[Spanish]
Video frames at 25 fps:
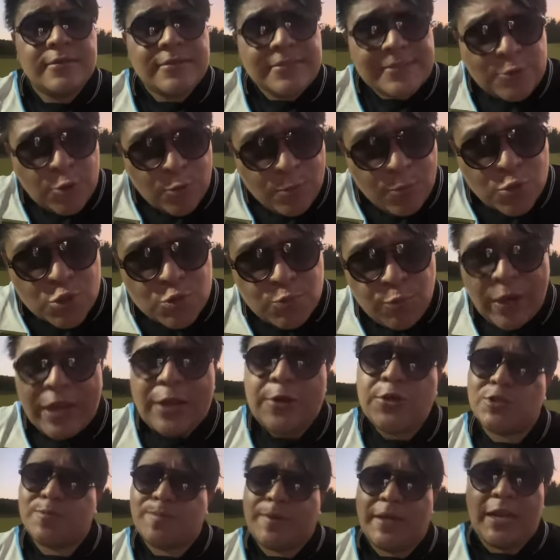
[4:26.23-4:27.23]
Somos
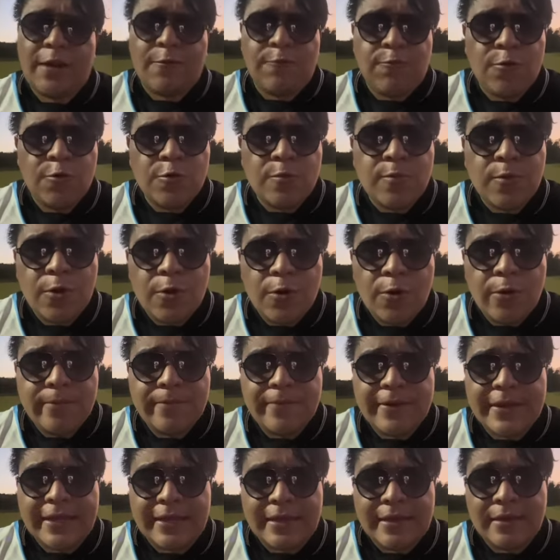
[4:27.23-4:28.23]
buenos para el fútbol,
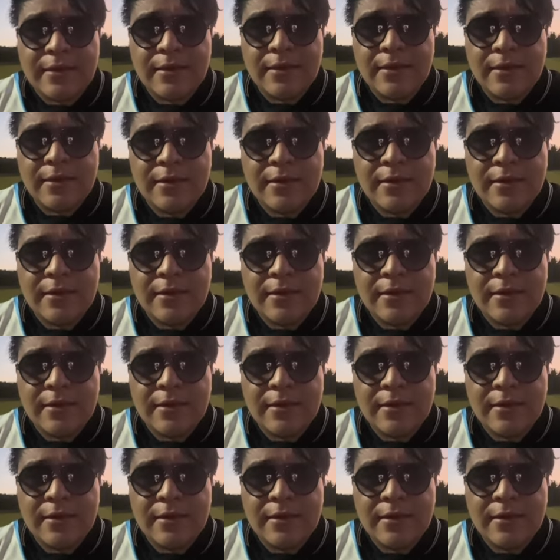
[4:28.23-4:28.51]
hombre